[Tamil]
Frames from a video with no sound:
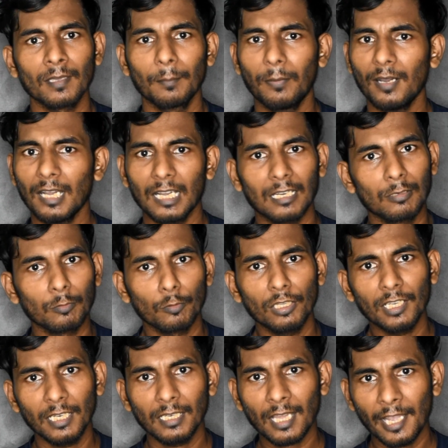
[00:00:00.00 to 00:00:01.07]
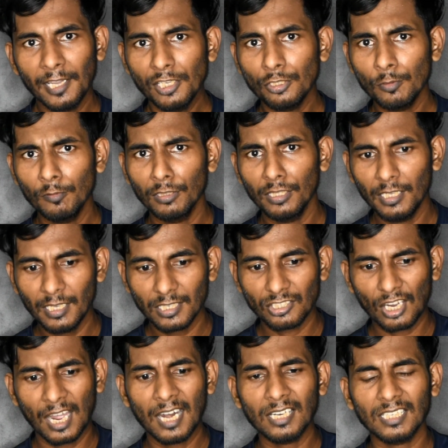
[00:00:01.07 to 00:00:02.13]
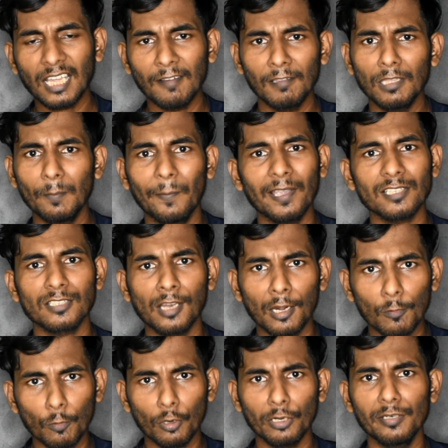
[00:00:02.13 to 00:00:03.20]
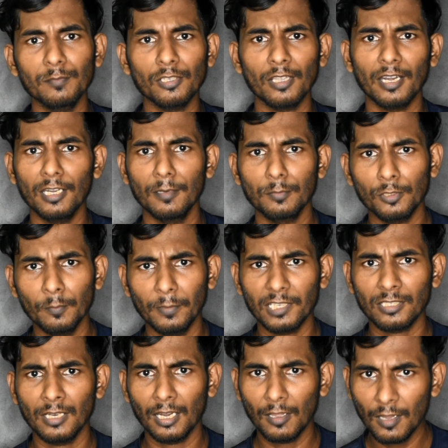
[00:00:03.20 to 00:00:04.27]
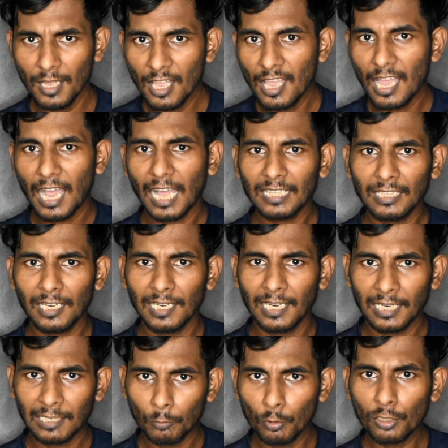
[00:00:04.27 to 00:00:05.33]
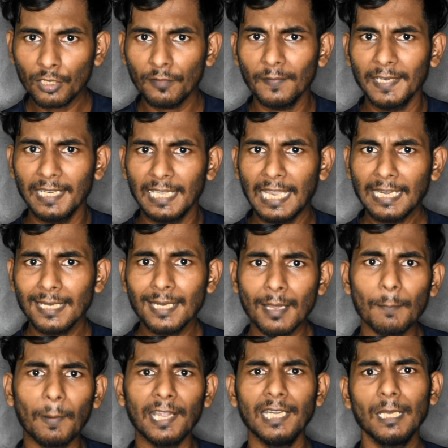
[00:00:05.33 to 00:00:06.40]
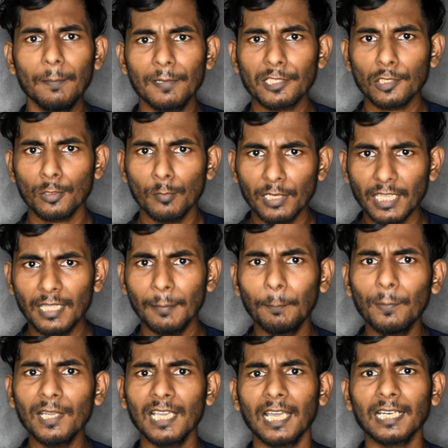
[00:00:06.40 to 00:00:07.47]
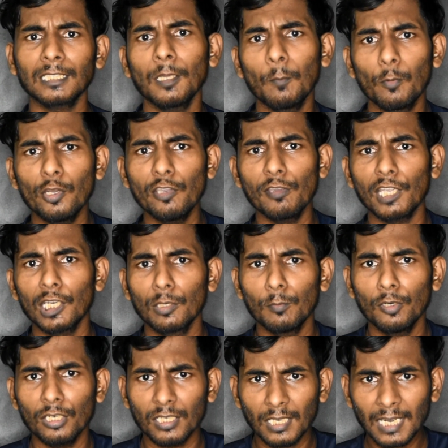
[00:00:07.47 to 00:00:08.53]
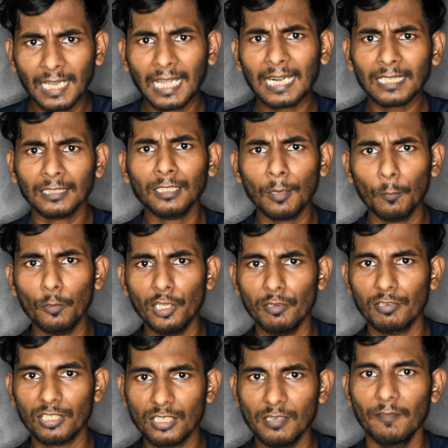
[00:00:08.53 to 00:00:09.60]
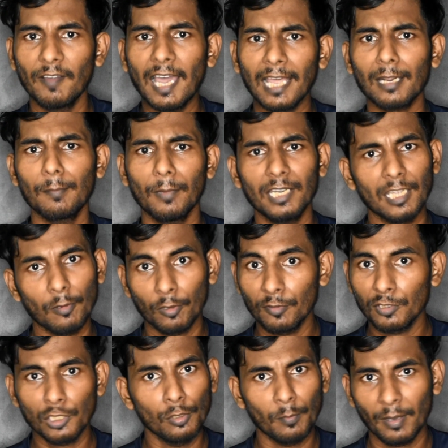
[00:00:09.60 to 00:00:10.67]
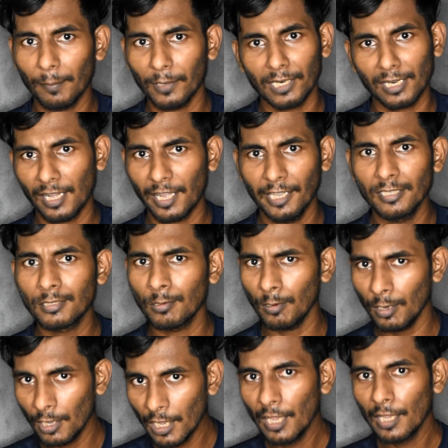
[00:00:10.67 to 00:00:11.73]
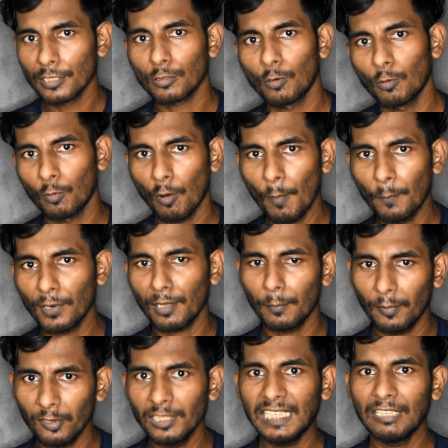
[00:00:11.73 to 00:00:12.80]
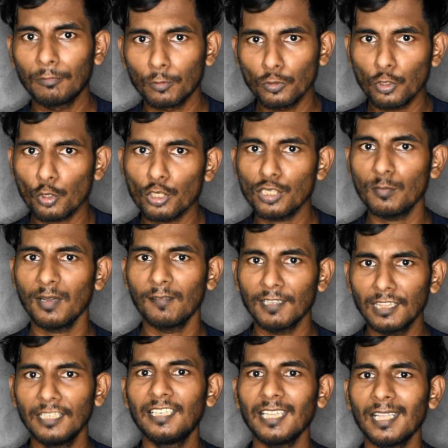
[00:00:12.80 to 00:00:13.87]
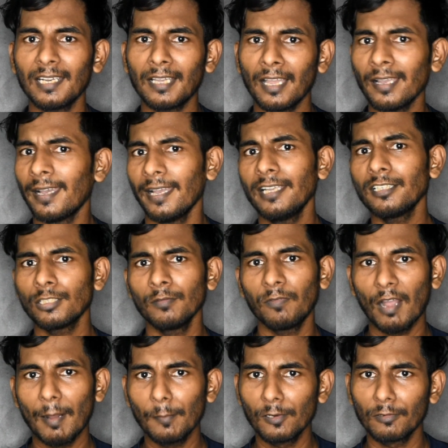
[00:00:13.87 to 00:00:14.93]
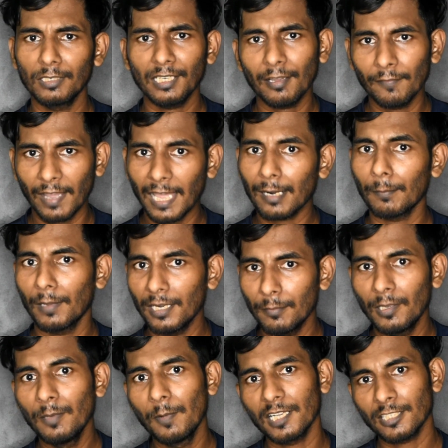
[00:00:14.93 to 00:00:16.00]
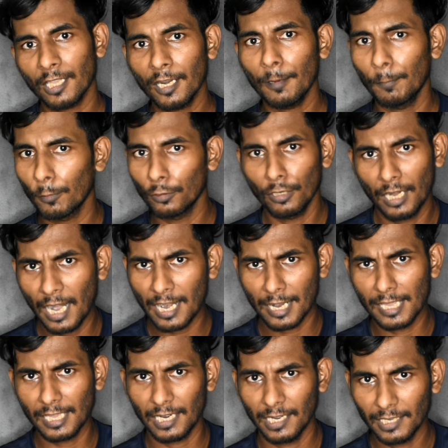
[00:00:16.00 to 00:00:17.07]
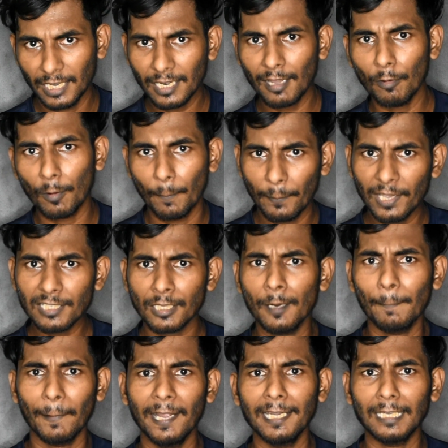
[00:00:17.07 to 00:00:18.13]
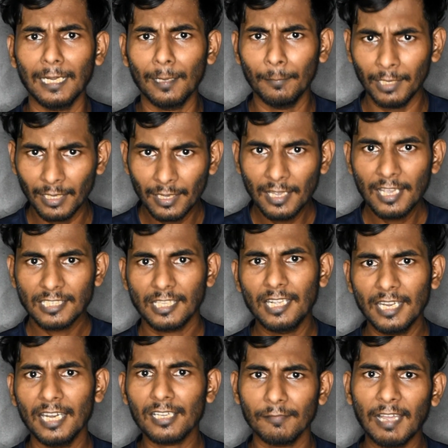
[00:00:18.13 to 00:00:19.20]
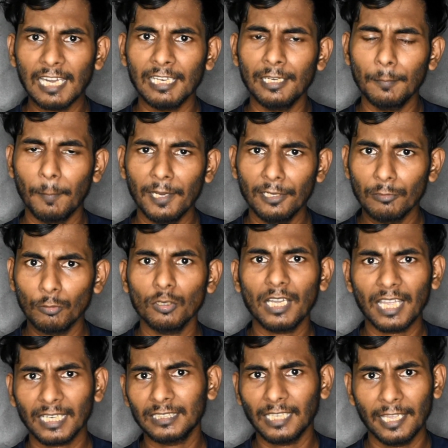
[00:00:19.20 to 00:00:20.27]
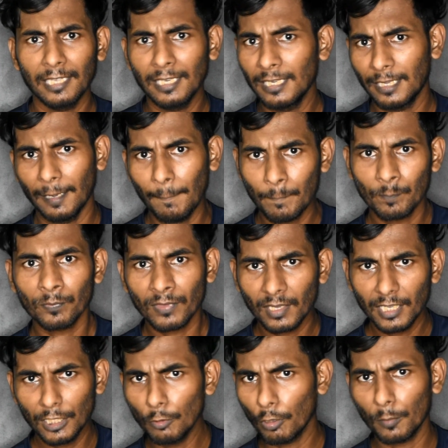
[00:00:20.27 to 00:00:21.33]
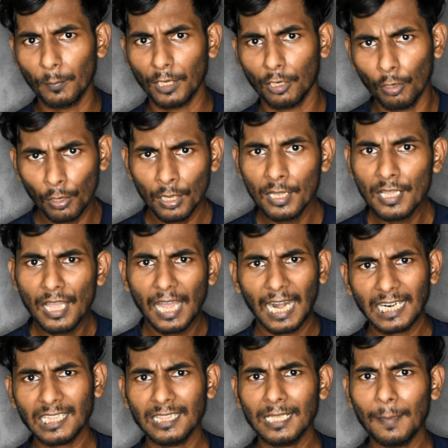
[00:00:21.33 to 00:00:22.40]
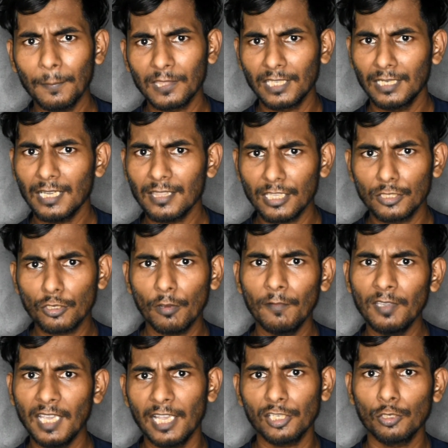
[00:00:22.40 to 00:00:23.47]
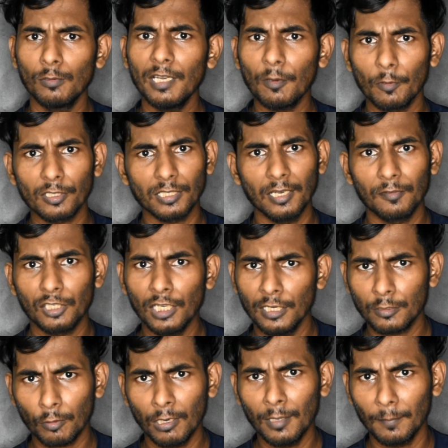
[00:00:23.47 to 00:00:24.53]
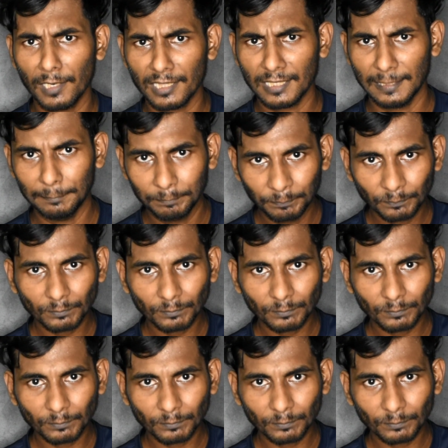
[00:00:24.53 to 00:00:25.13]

பா உன்னங்கிட்ட ஐஷு வந்து ஷார்ட்டாக வந்து பேசினாலும் ஒரு நிமிஷம் ரெண்டு நிமிஷம் பேசினாலும் அதில் கொடுக்க வேண்டிய என்ன பாயிண்ட்டை பேசணுமோ எப்படி கரெக்டாக புரிய வைக்கணுமோன்றதில் கரெக்டாக புரிய வச்சுட்டு வேறு மாதிரியாக ஒரு விஷயமா பண்ணுறாங்க ஐசு ஸோ ஓப்பன் அப் ஆகிட்டு கொஞ்சம் கொஞ்சமாக வந்துகிட்டே இருக்காங்க ஐசு ஃபார்முக்கு வந்துட்டால் வேறு மாதிரி பிக் பாஸ் இருக்க போகுதுன்னு நான் நினைக்கிறேன் ஏன்னா அவங்க பேசுகிற பாயிண்ட் எல்லாமே சரியான வேலிடி பாயிண்ட்டும் கரெக்டாக இருக்குது இது ஒரு பக்கம் அடுத்ததாக பார்த்தீங்கன்னா அந்த ஜோவிக் ஐஷுவிலே ஒரு சில விஷயங்கள் சொல்ல மறந்துட்டேன்